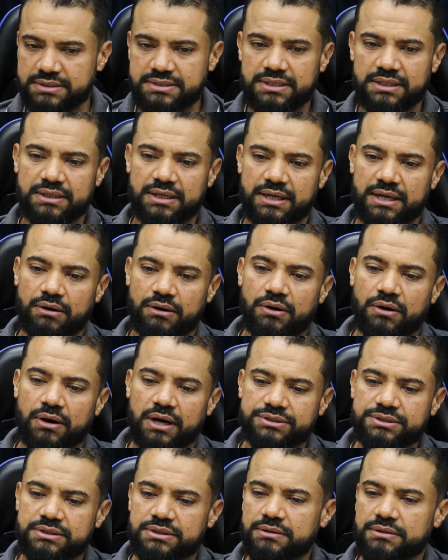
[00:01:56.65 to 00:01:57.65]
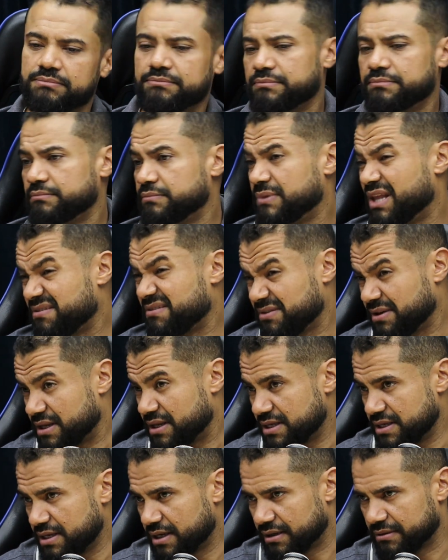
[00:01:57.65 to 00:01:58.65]
assim, André, ó, a gente
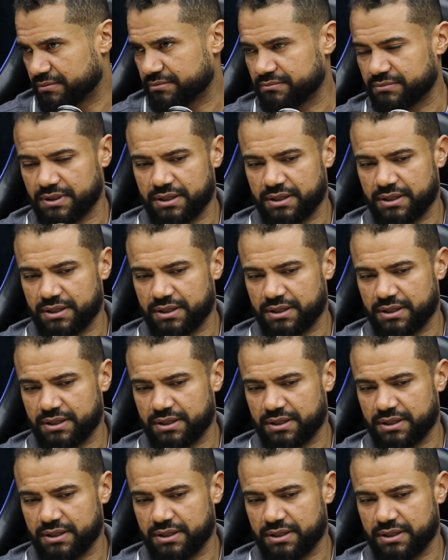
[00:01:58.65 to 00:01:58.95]
deveria,